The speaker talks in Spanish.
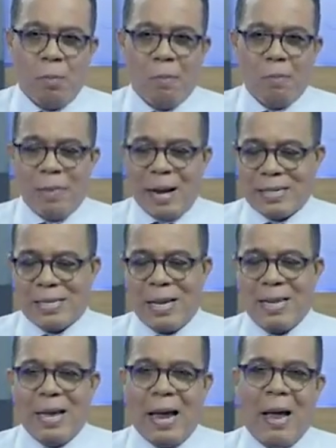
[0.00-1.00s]
más
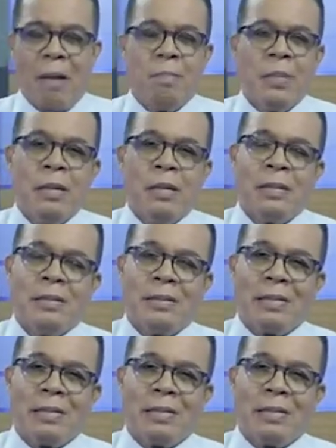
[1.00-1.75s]
allá de